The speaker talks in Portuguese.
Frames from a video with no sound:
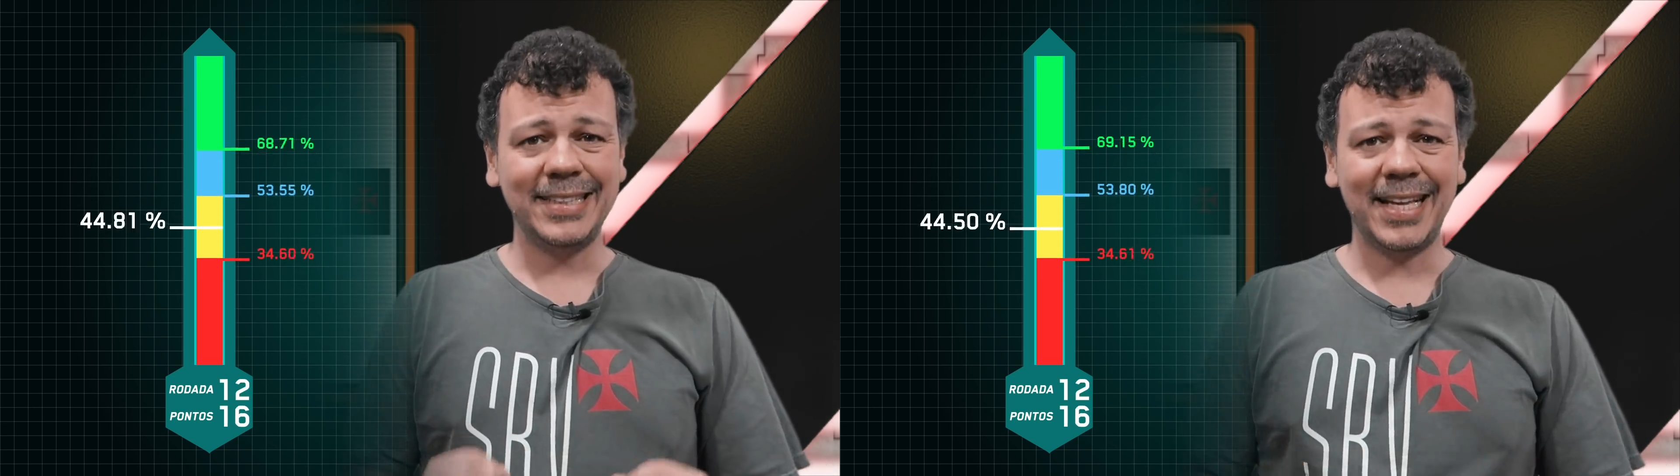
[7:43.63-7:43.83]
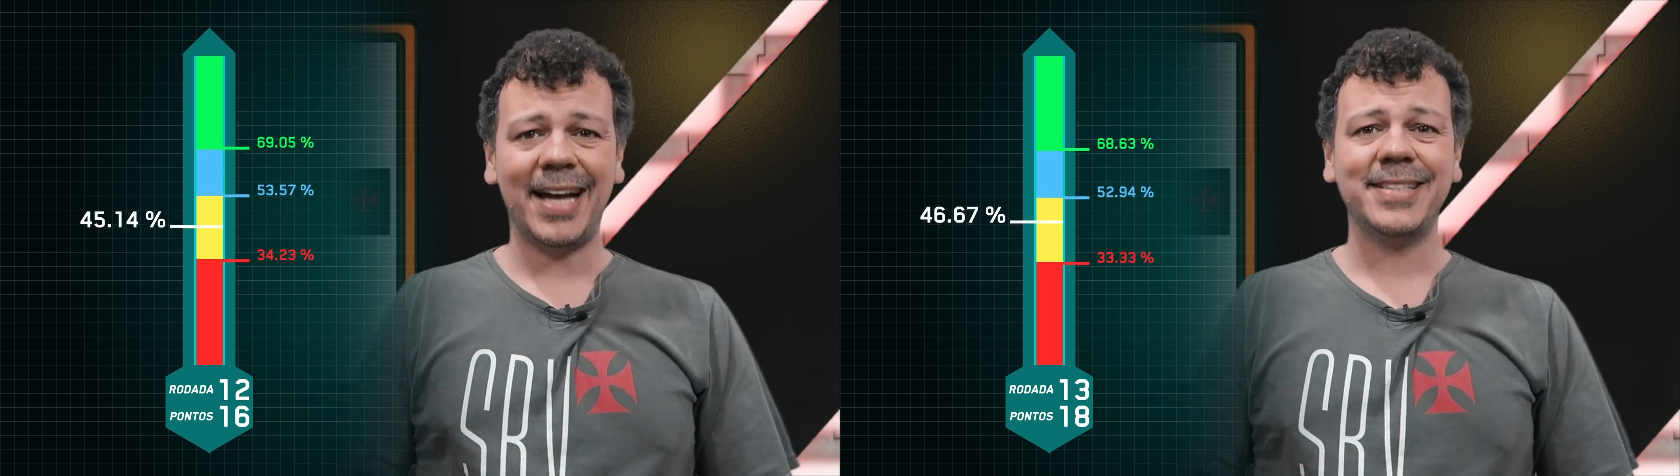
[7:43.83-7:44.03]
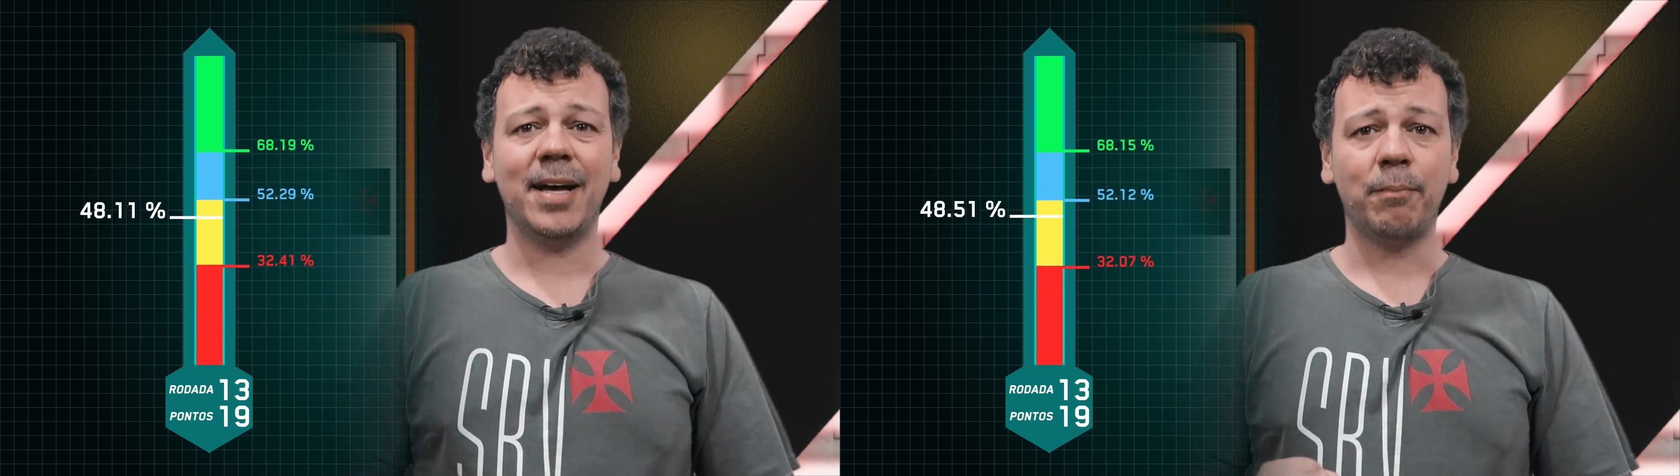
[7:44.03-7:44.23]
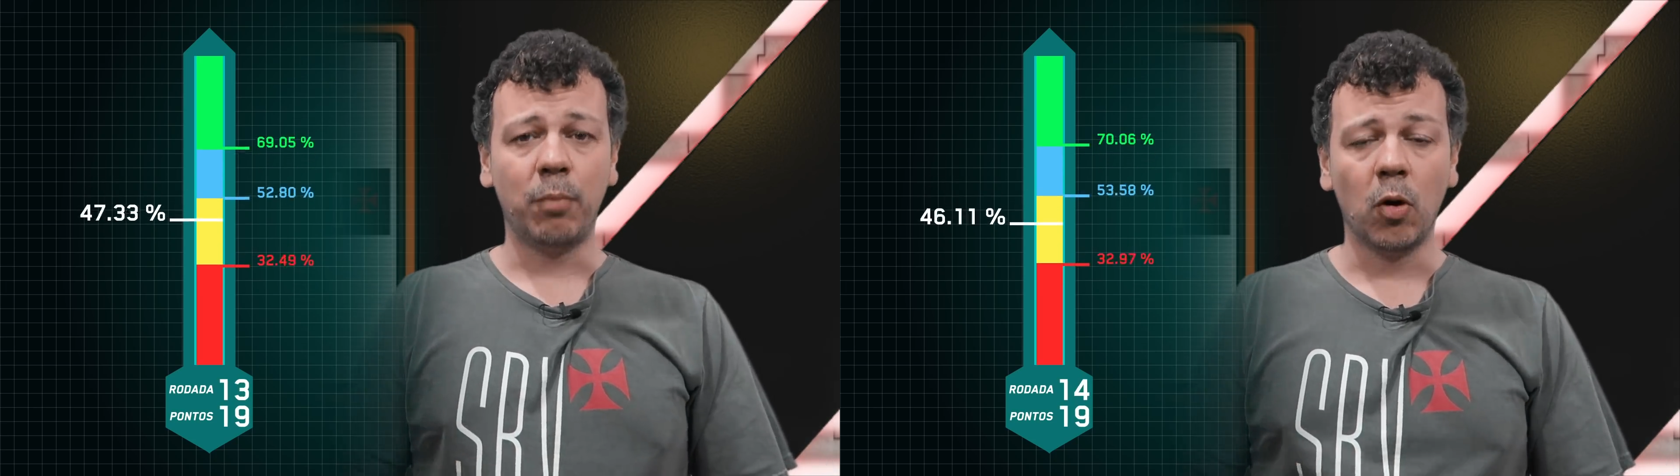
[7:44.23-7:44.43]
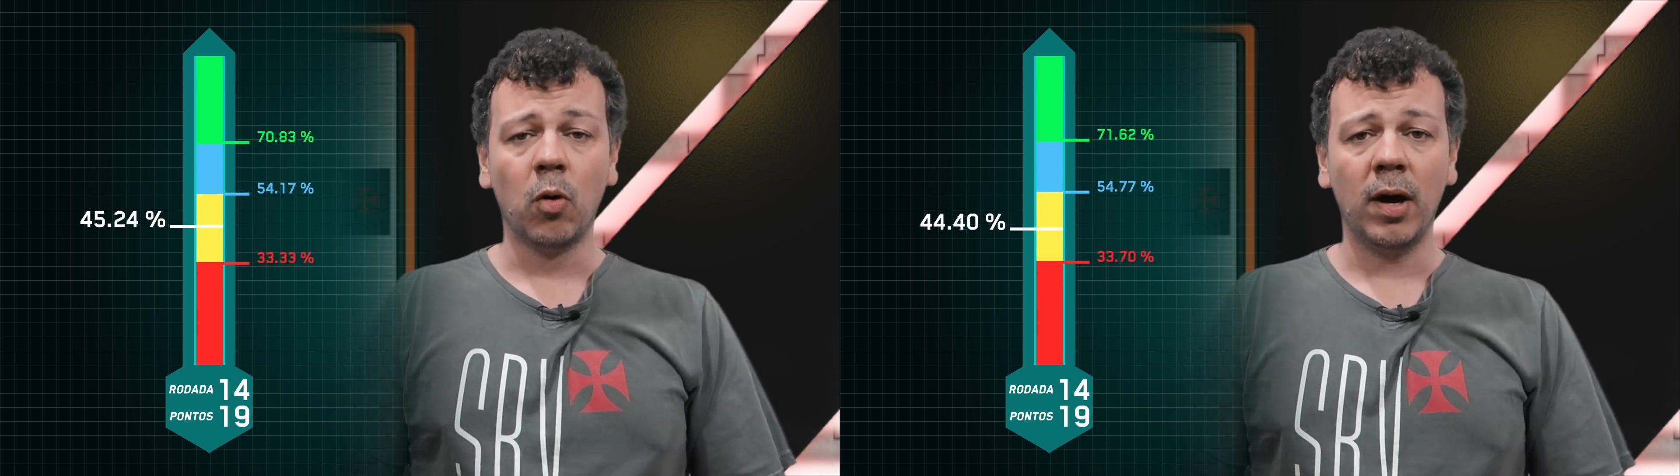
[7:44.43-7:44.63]
nada
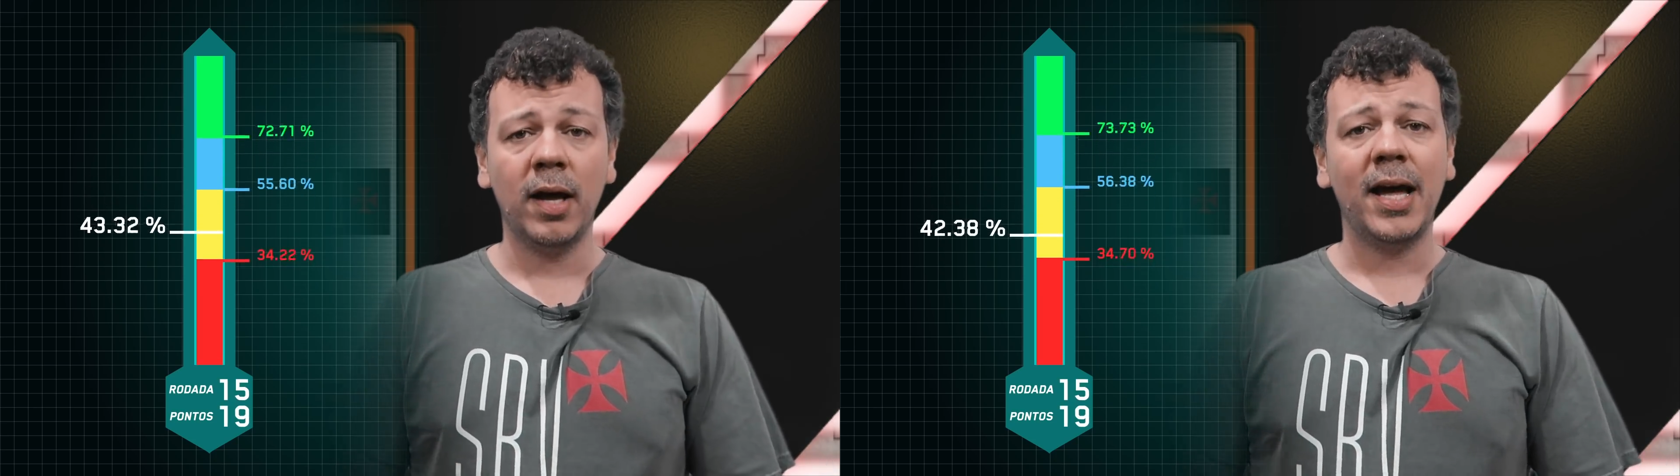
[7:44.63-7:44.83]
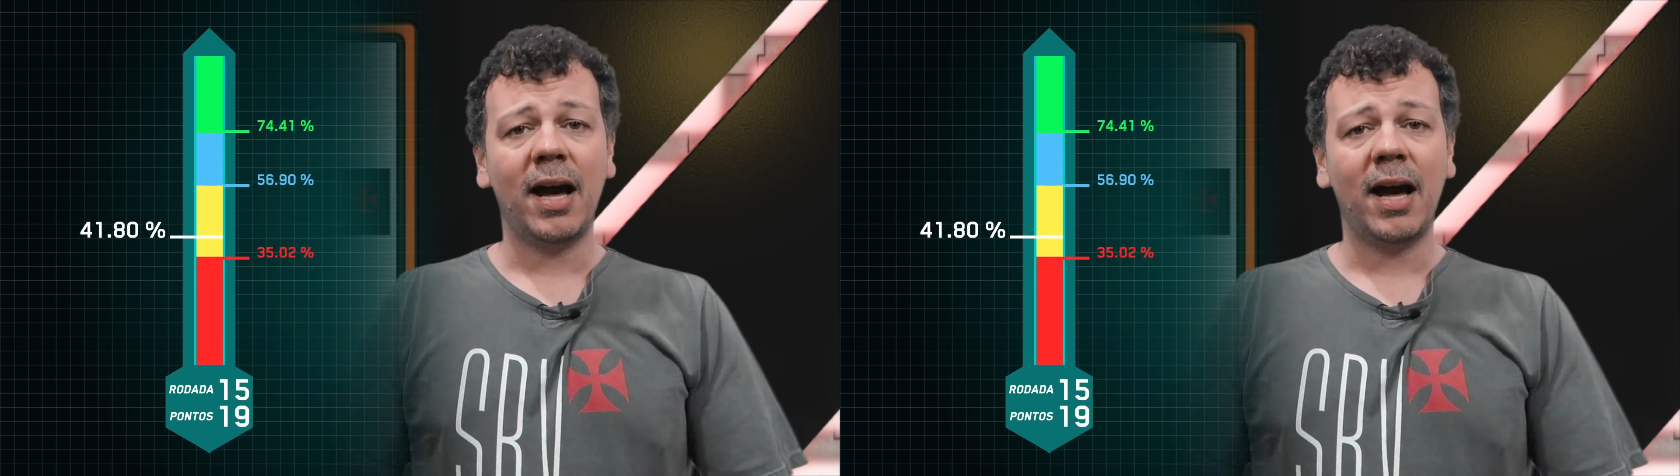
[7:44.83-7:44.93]
boa.